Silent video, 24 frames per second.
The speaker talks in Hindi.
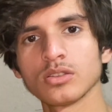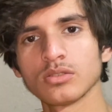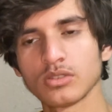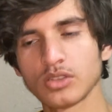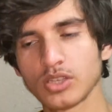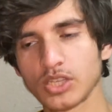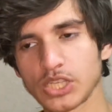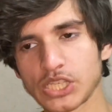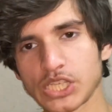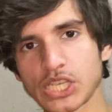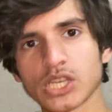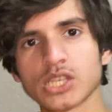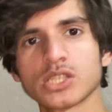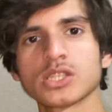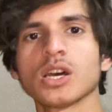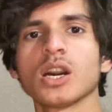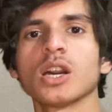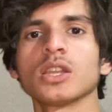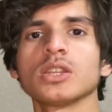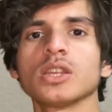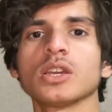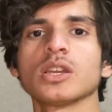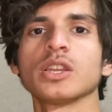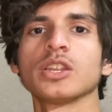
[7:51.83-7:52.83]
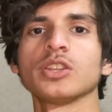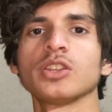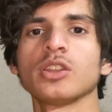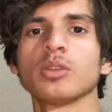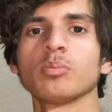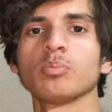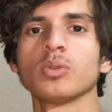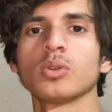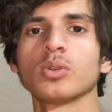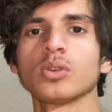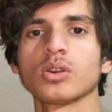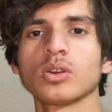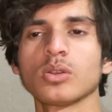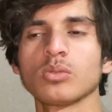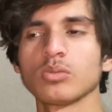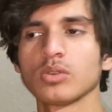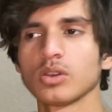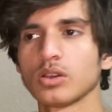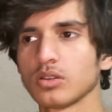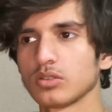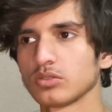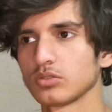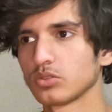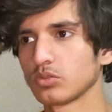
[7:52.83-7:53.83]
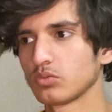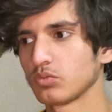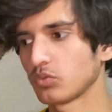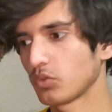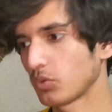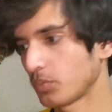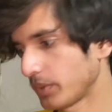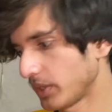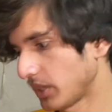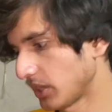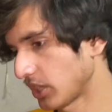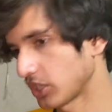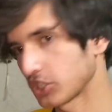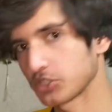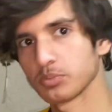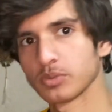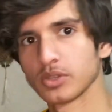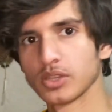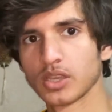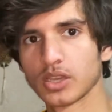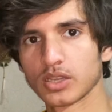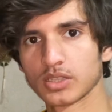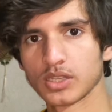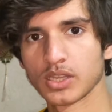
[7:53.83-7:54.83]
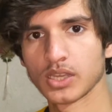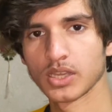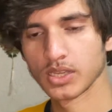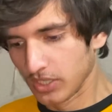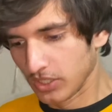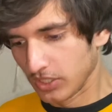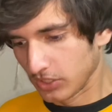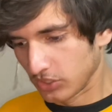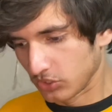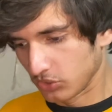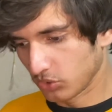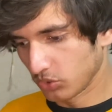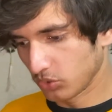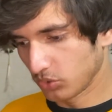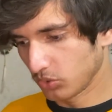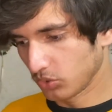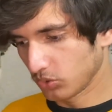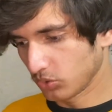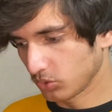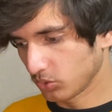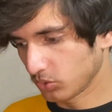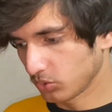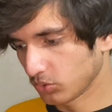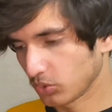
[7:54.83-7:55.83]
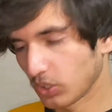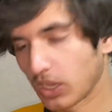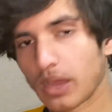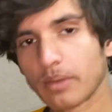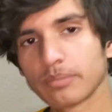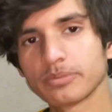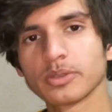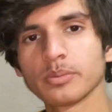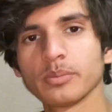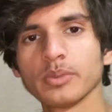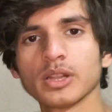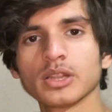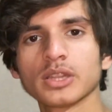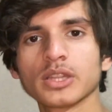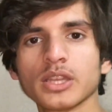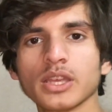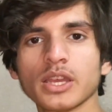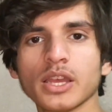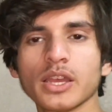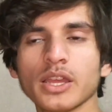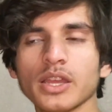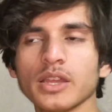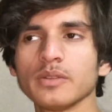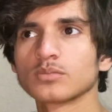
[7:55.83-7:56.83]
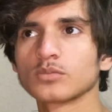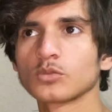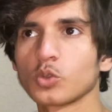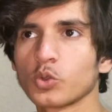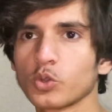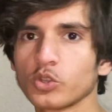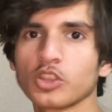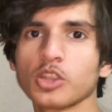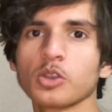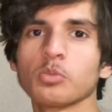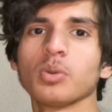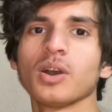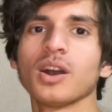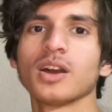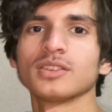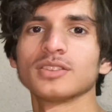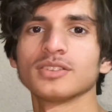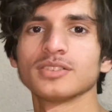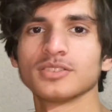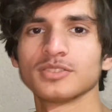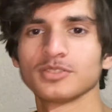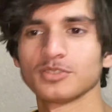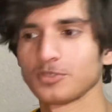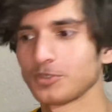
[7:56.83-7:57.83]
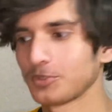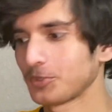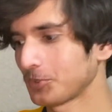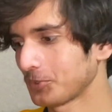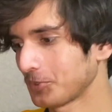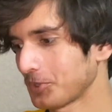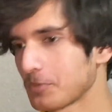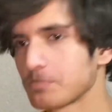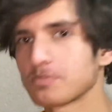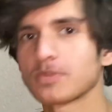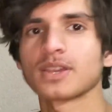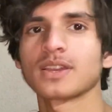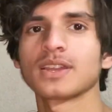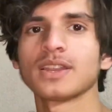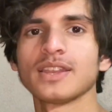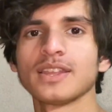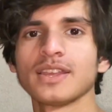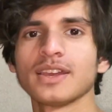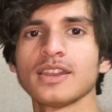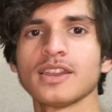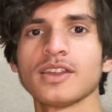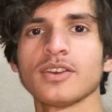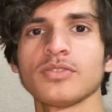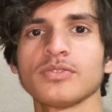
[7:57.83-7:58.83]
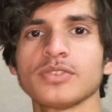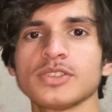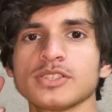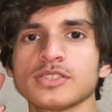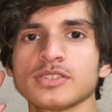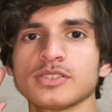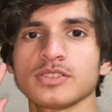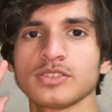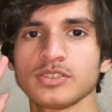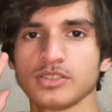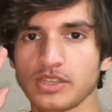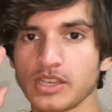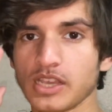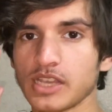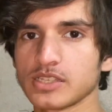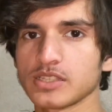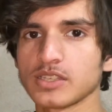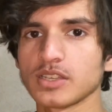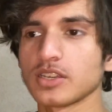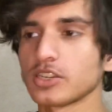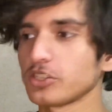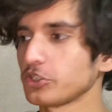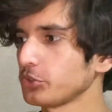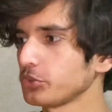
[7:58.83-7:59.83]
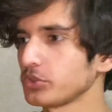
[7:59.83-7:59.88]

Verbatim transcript: इसी के साथ ही अगले दिन अपलोड करूँगा तो वो भी लाजमी देखना है तो आपसे मिलते हैं थोड़ी देर बाद तो तब तक के लिए अल्लाह हाफिज़ ऐसे करते